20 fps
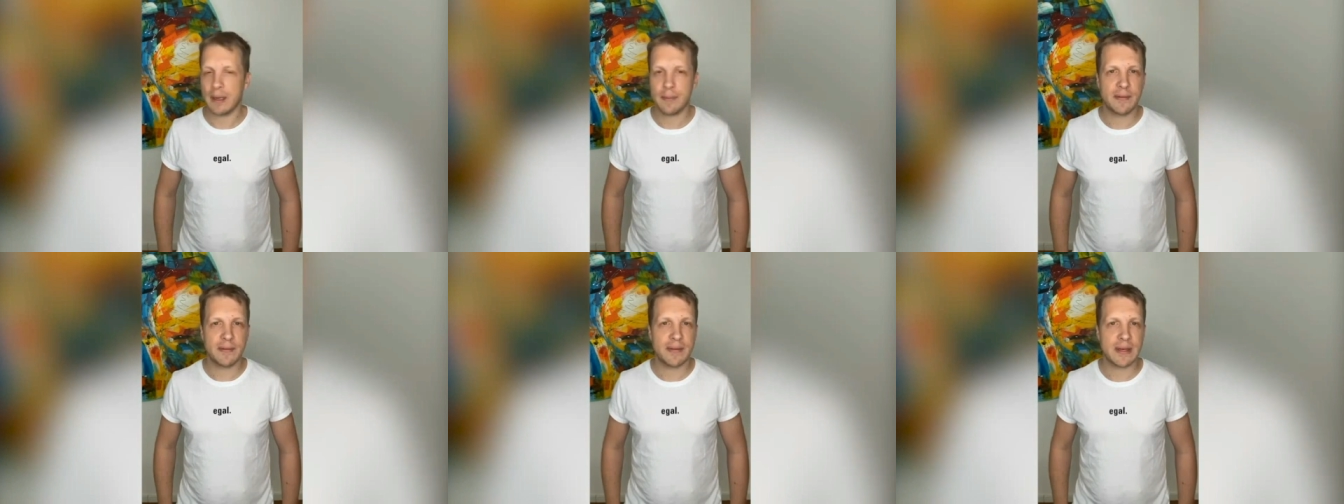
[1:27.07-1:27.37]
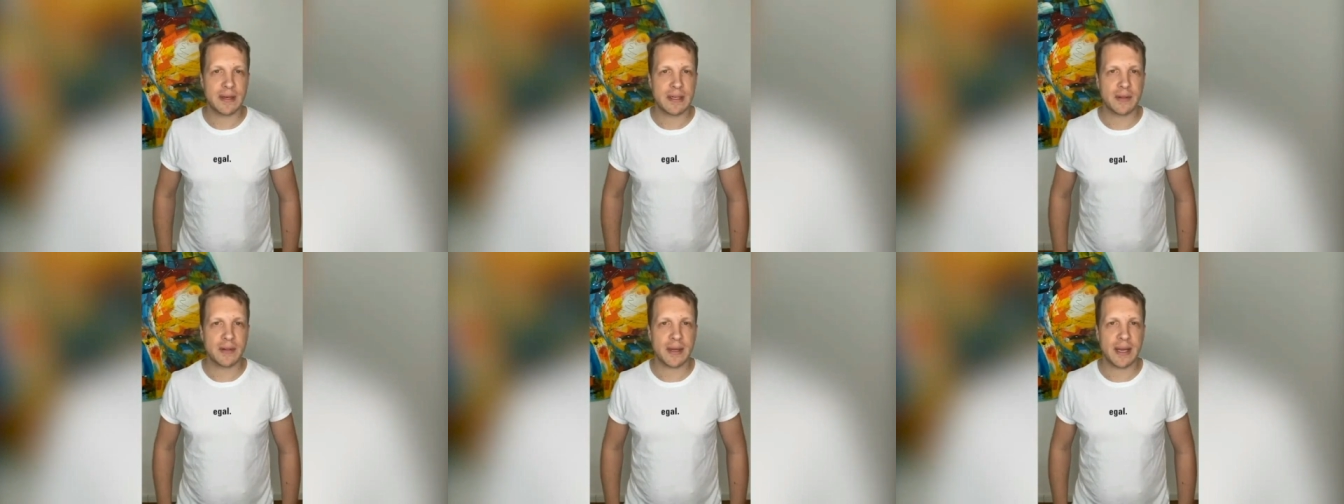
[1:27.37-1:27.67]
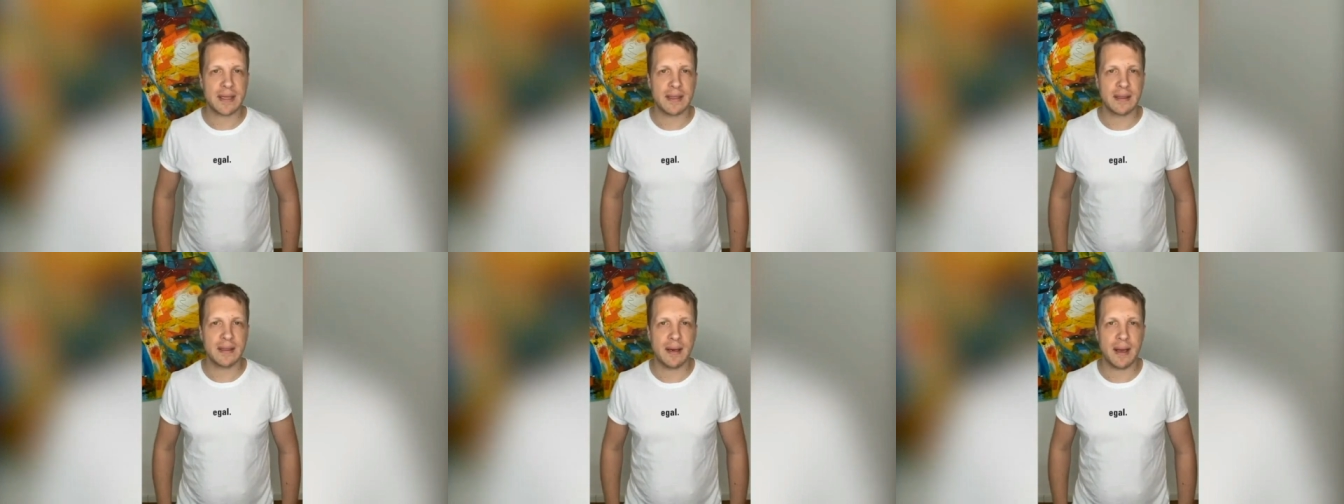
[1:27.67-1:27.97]
damit war zu
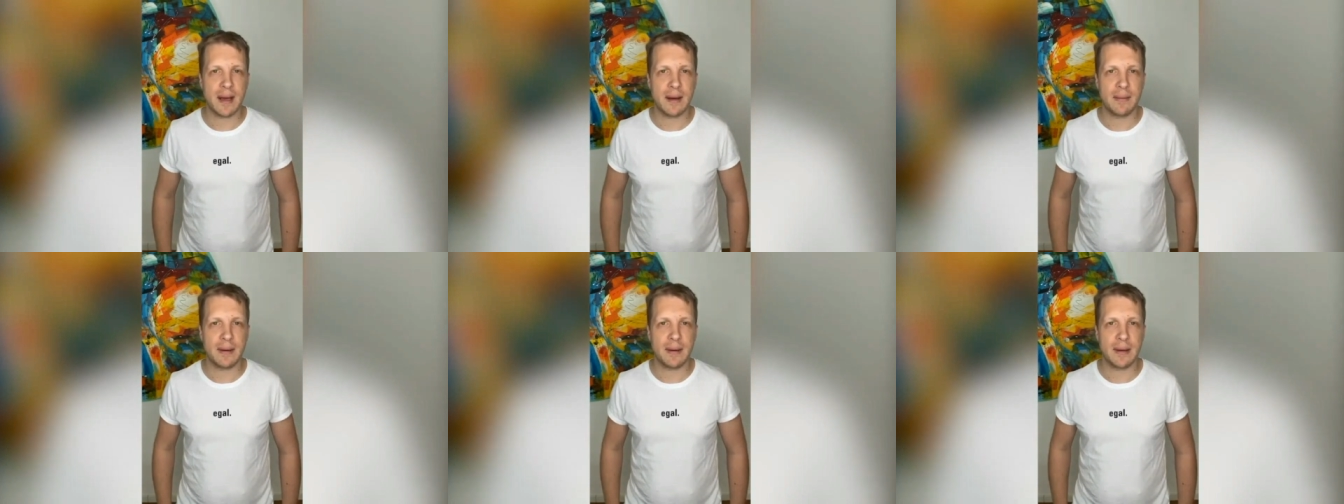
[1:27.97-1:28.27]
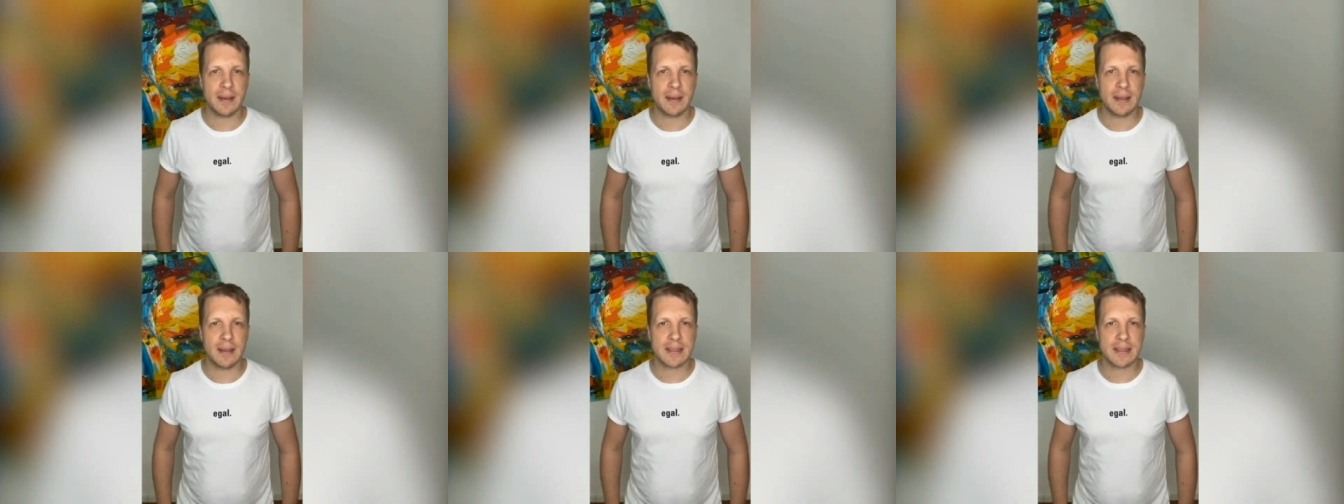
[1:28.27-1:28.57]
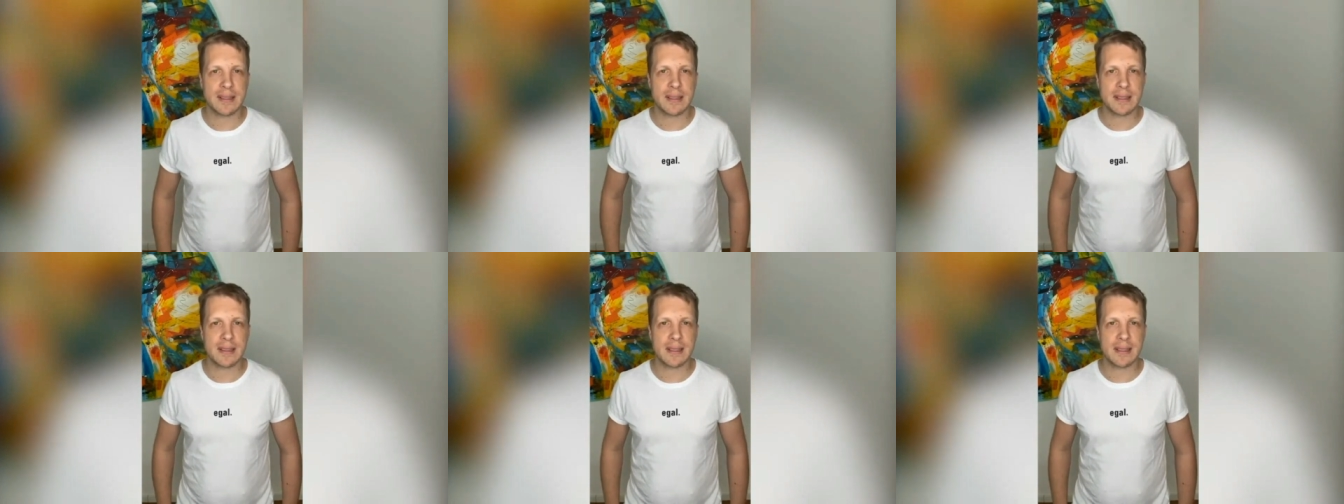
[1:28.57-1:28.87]
rechnen, aber jetzt
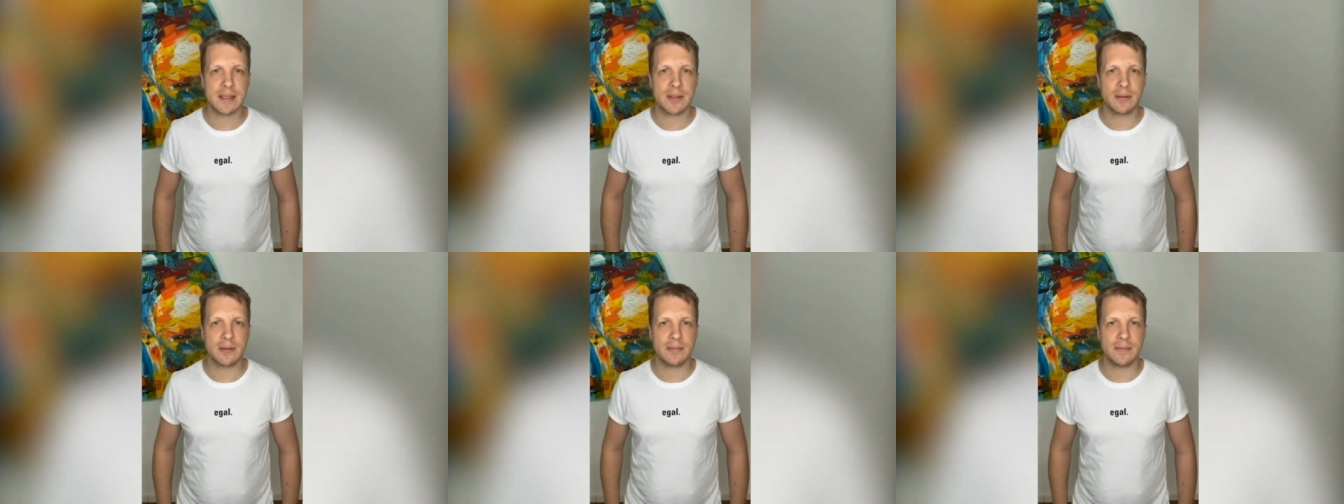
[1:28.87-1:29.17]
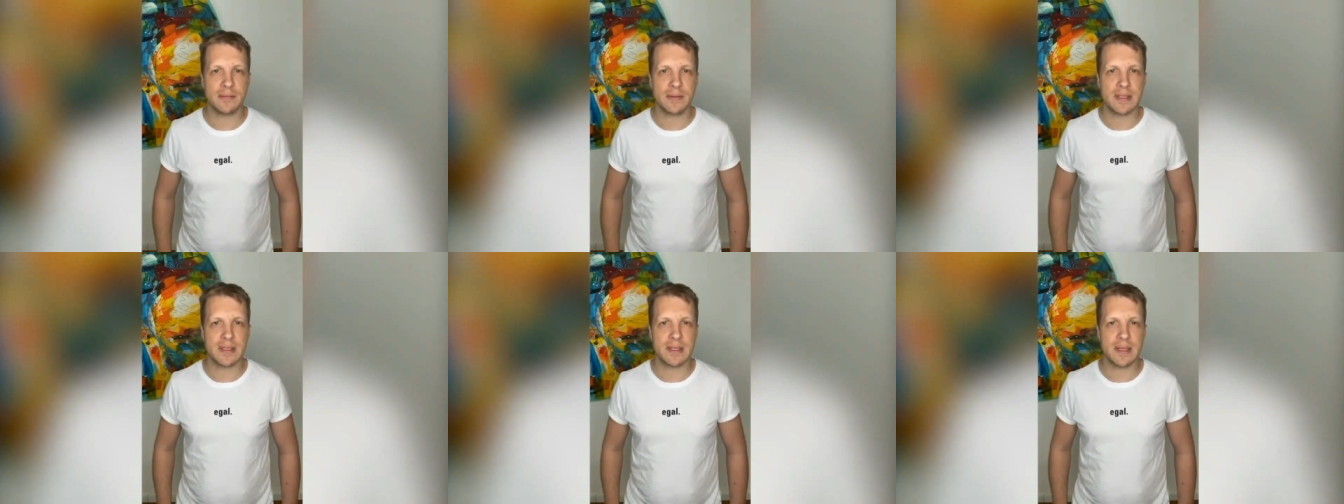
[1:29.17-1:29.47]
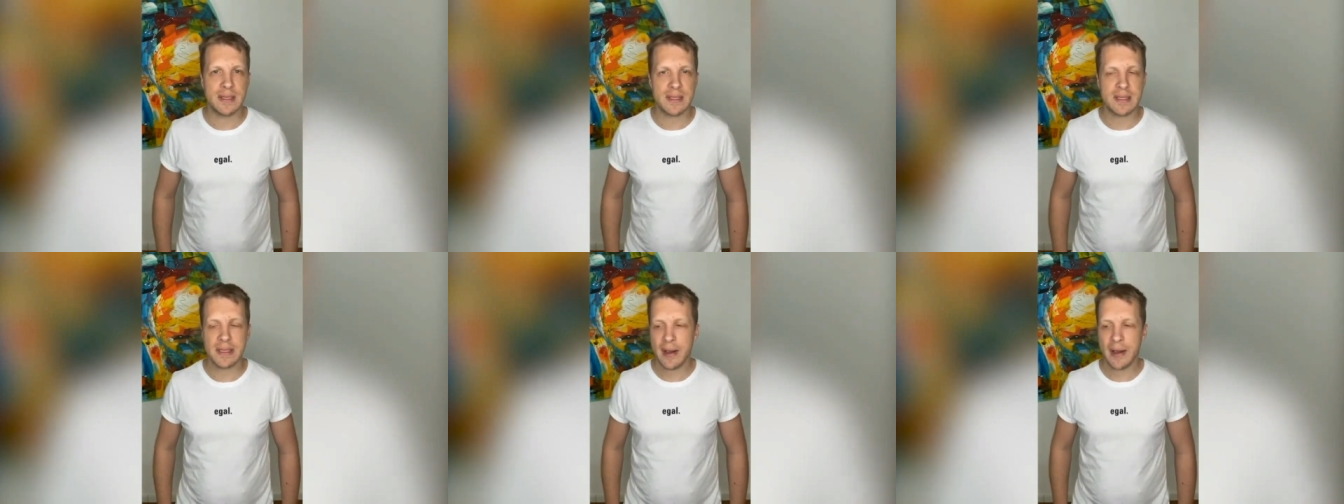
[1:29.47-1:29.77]
ist es halt so, wie es
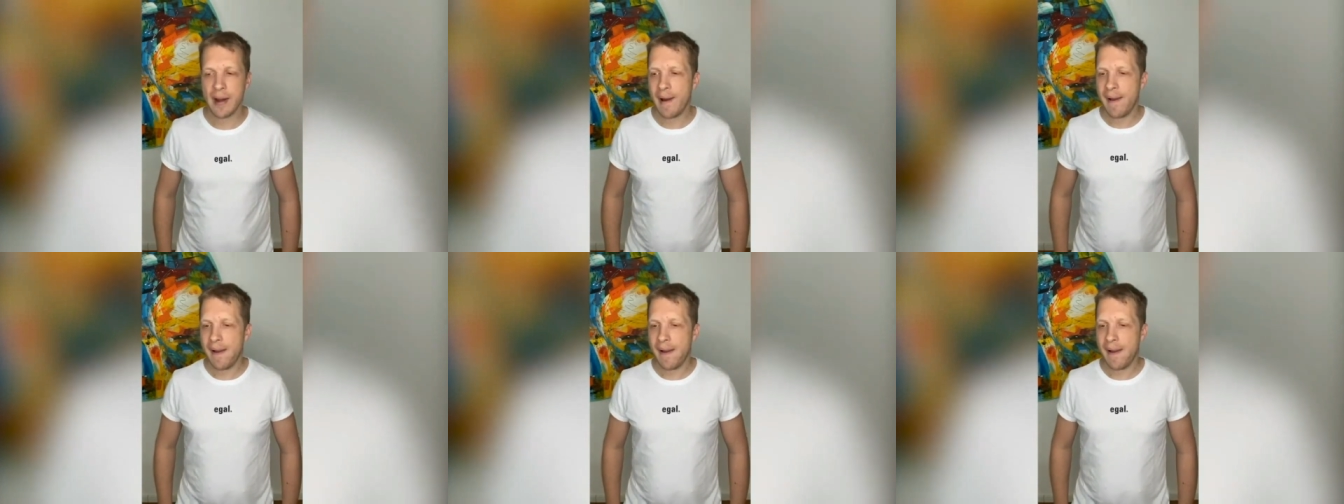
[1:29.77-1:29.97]
ist.